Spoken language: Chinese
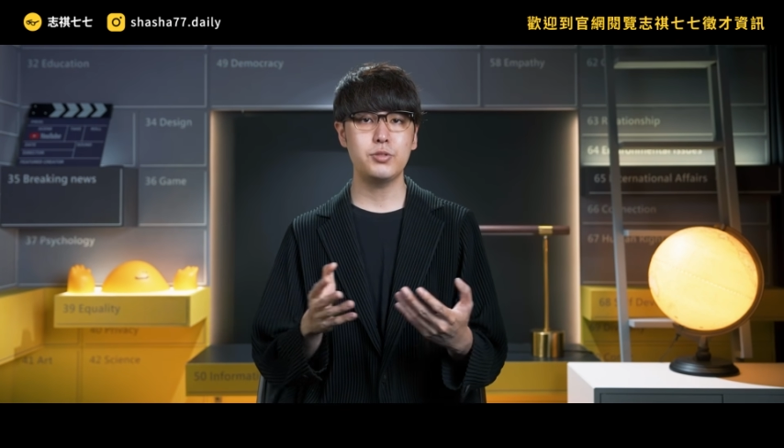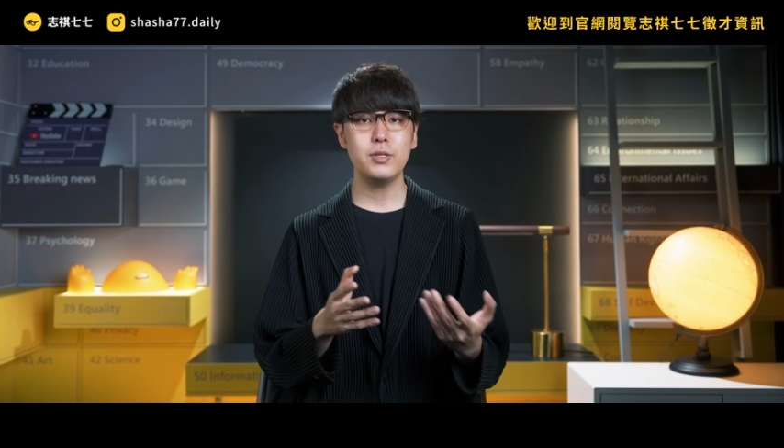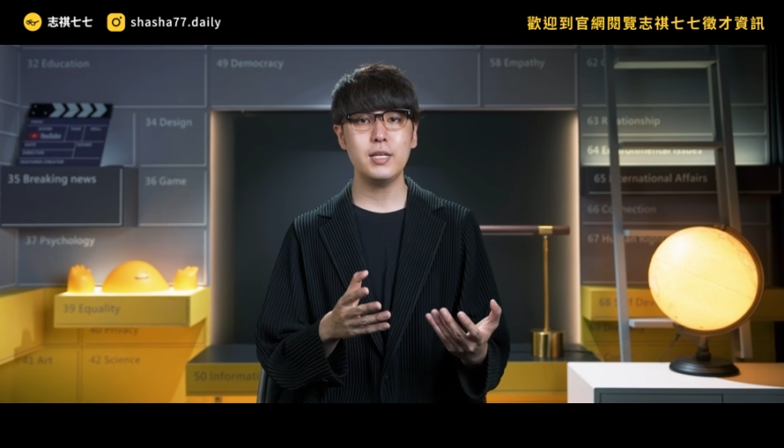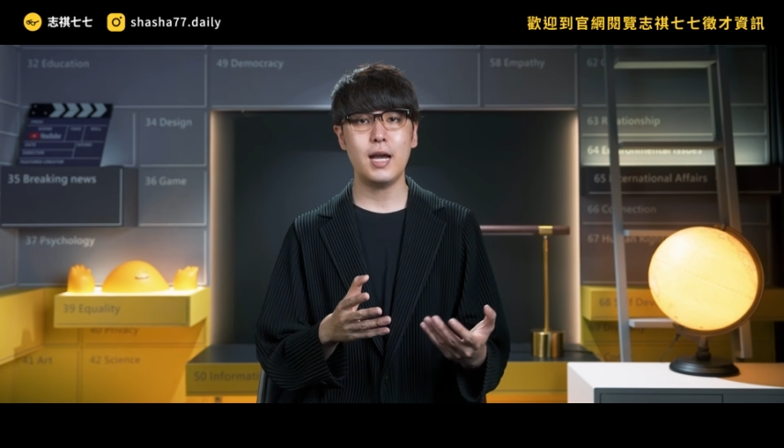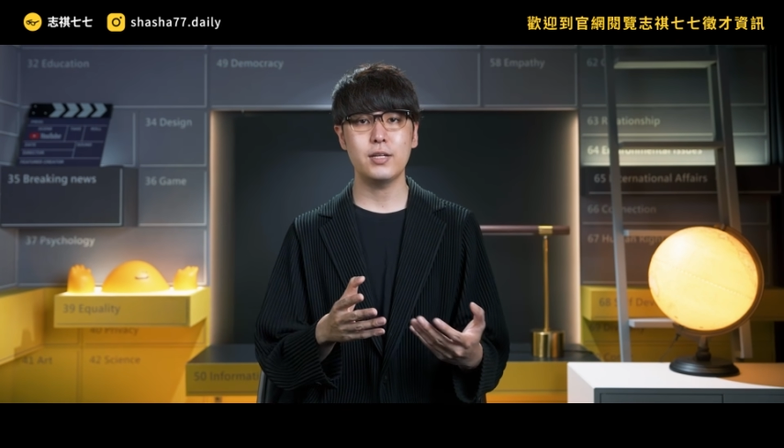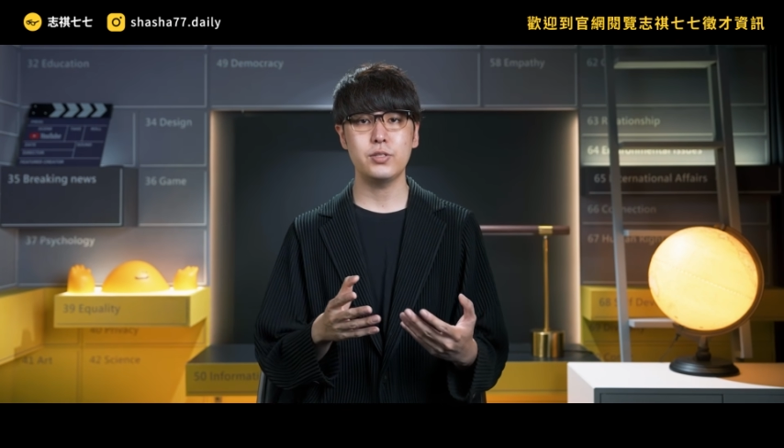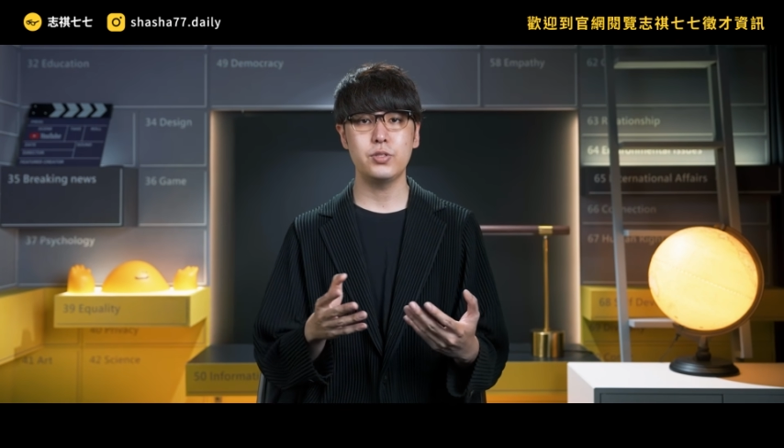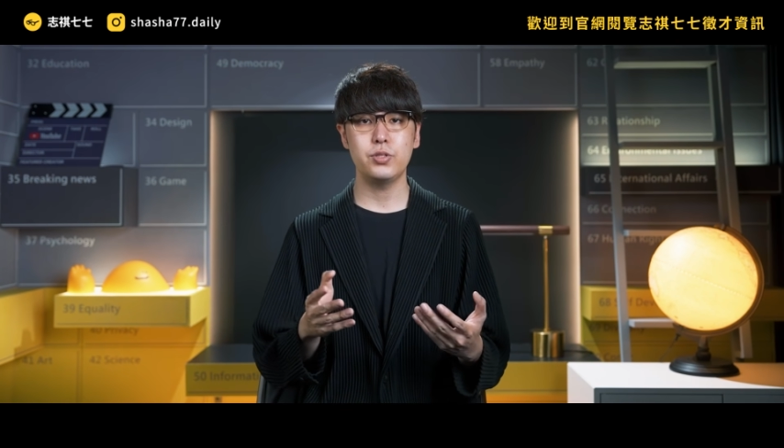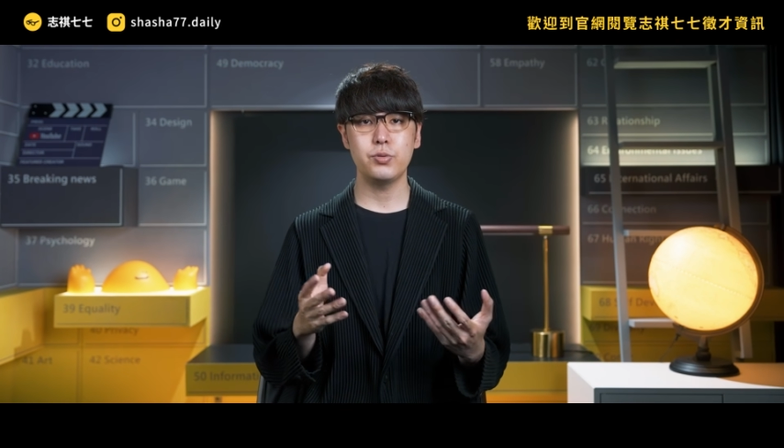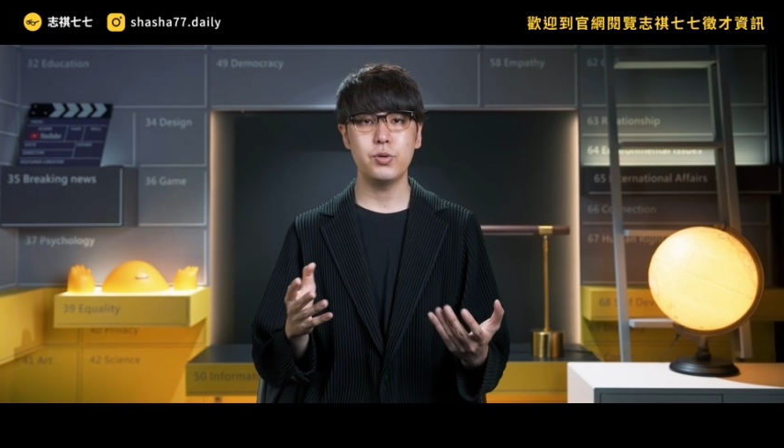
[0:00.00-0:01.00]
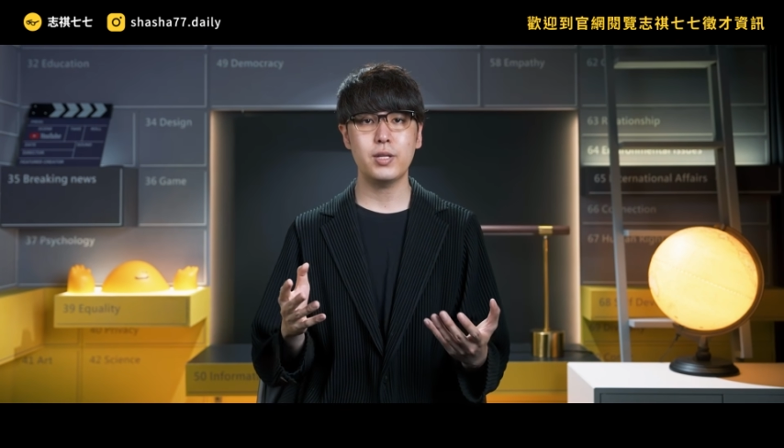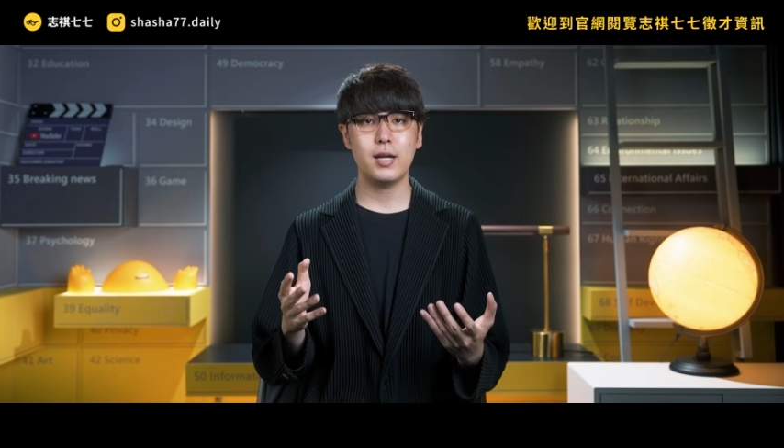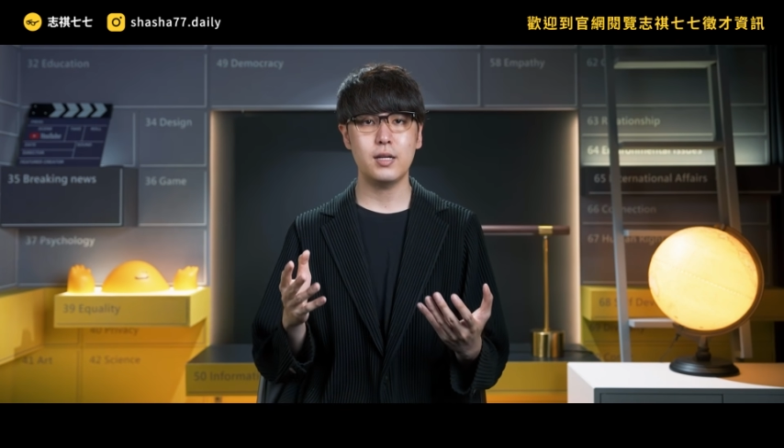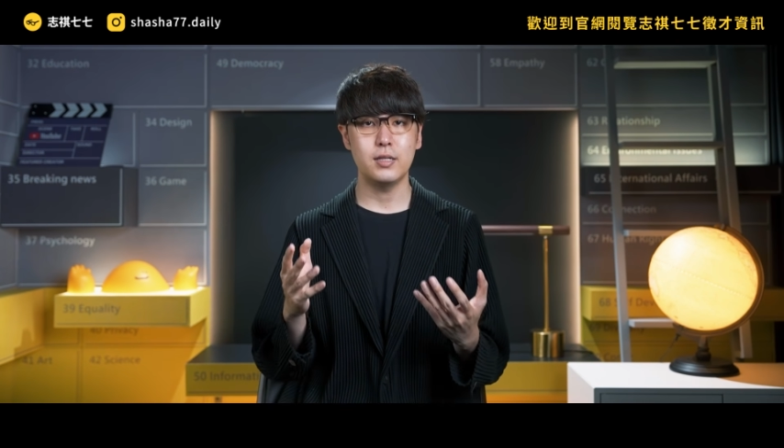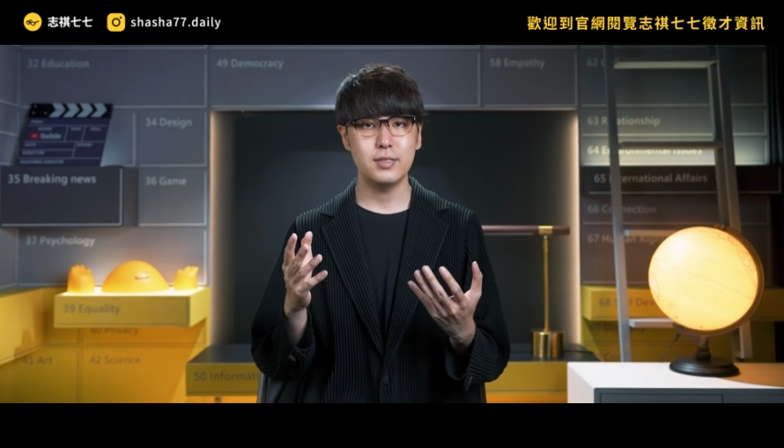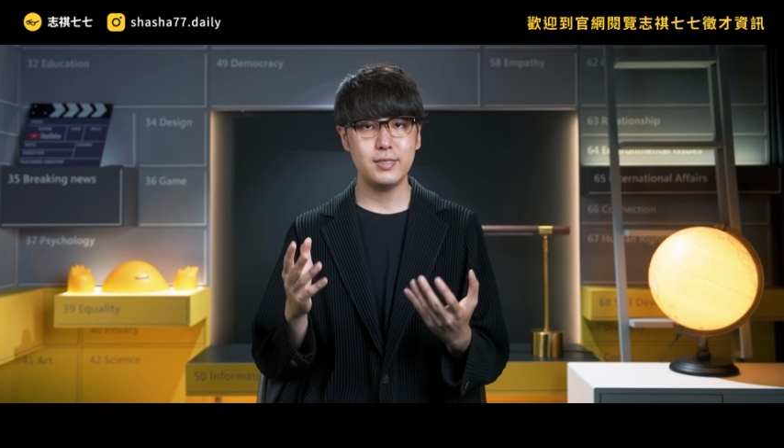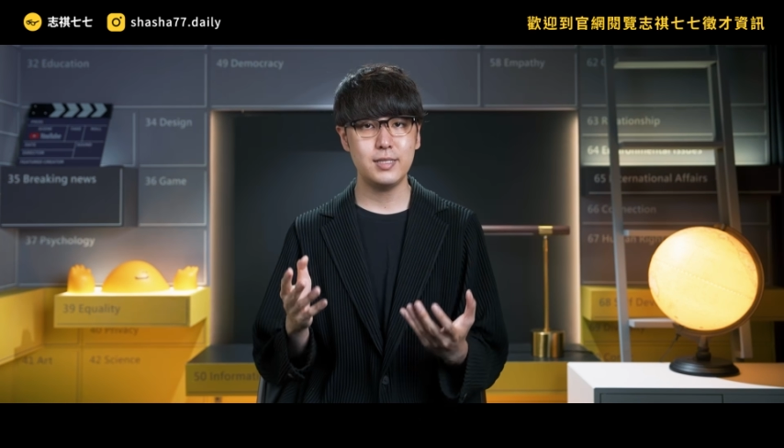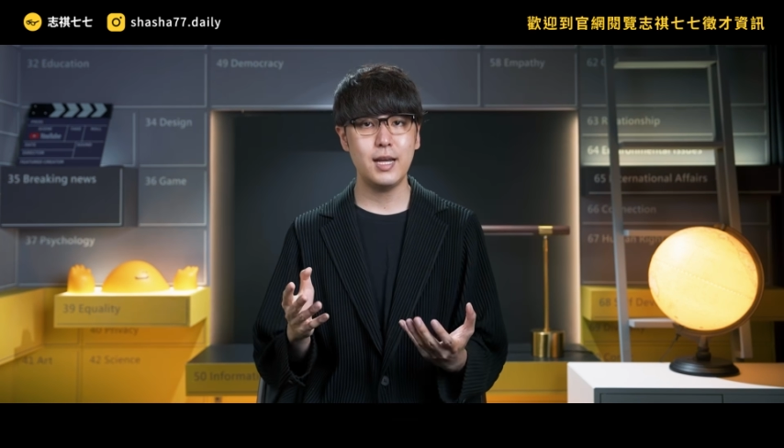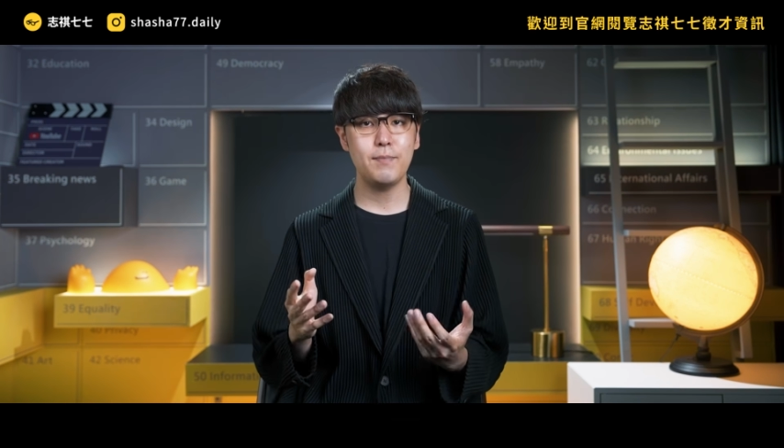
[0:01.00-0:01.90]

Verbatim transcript: 叙利亚，甚至是约旦和西